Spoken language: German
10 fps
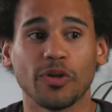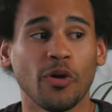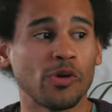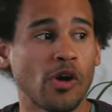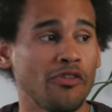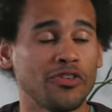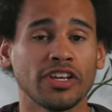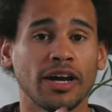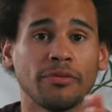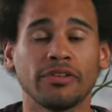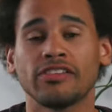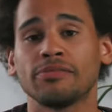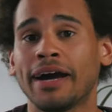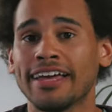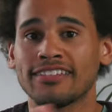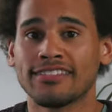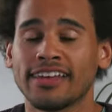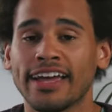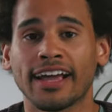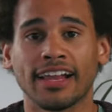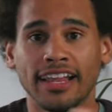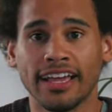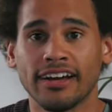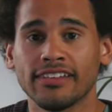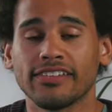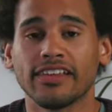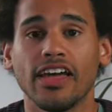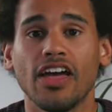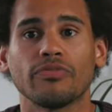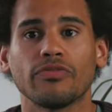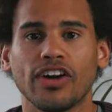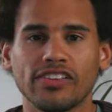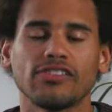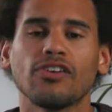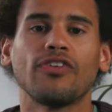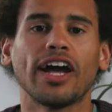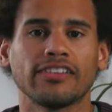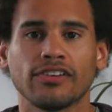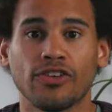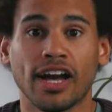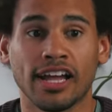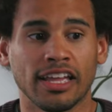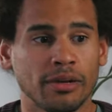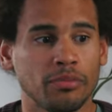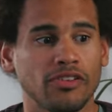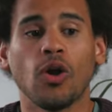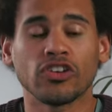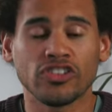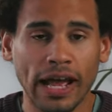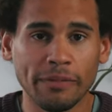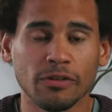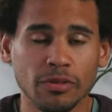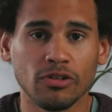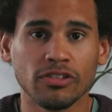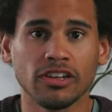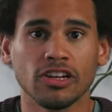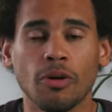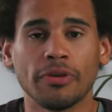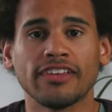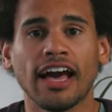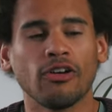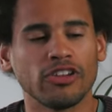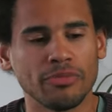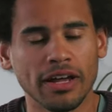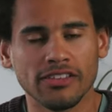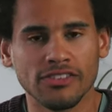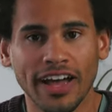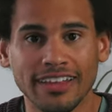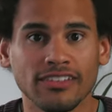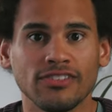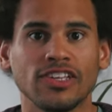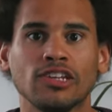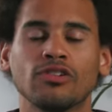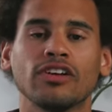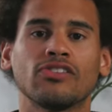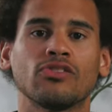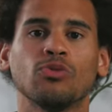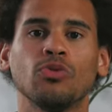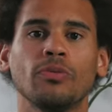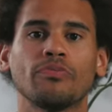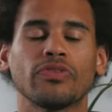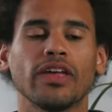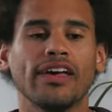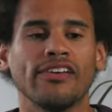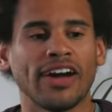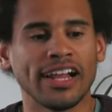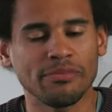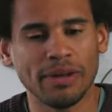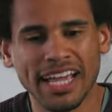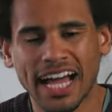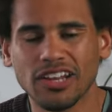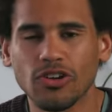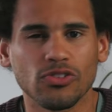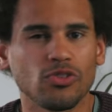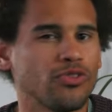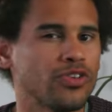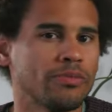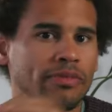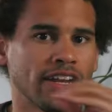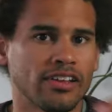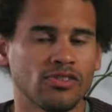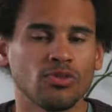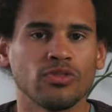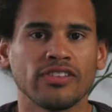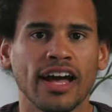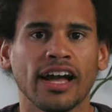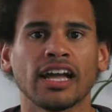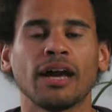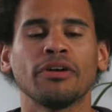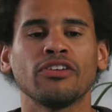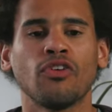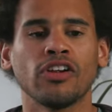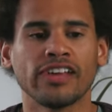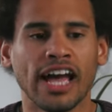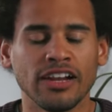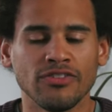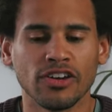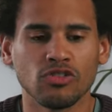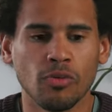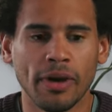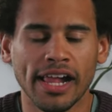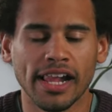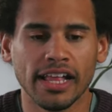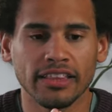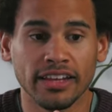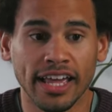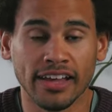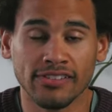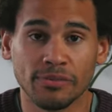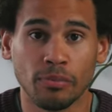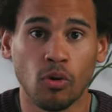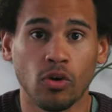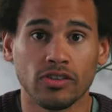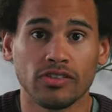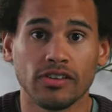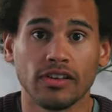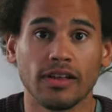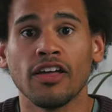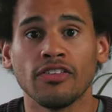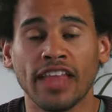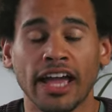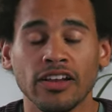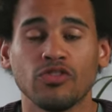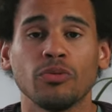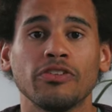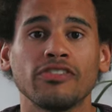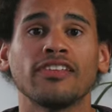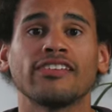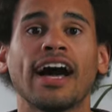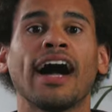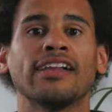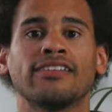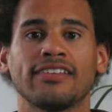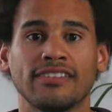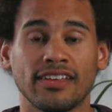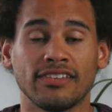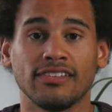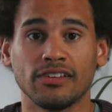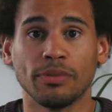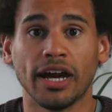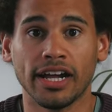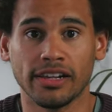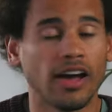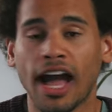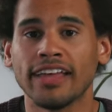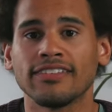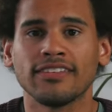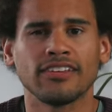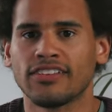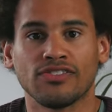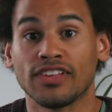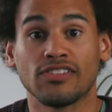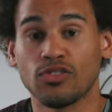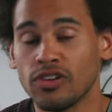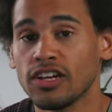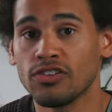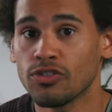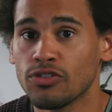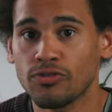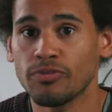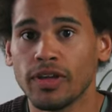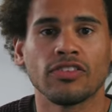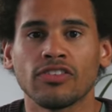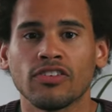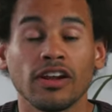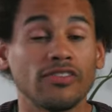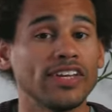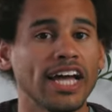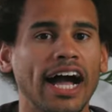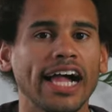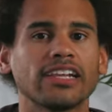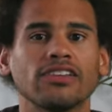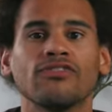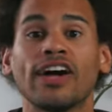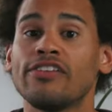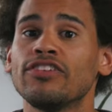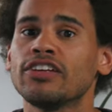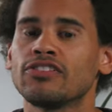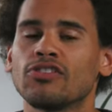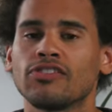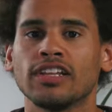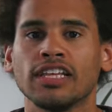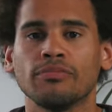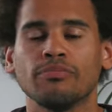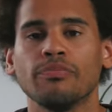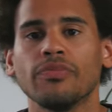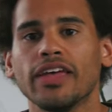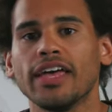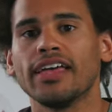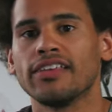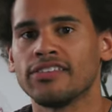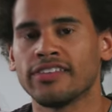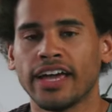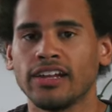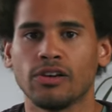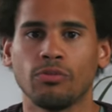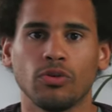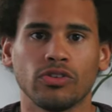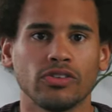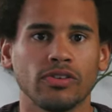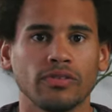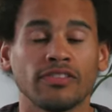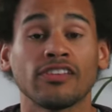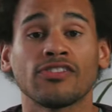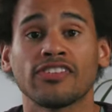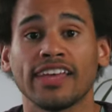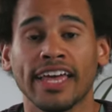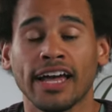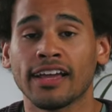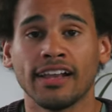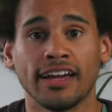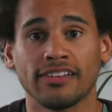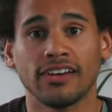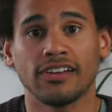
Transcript: und hoffe, ich habe das meiste erklärt. Falls es noch weitere Fragen gibt, schreibt sie mir unten in die Kommentare und ich mache ein zweites Video dazu, weil man kann noch so viel mehr dazu sagen, aber ich wollte einfach nur mal den ersten Punkt Nein, wir müssen das alte Gesetz nicht mehr halten. Heißt nicht, dass wir jetzt sündigen dürfen, sondern wir halten, weil wir Jesus lieben, seine Gebote, das, was er gelehrt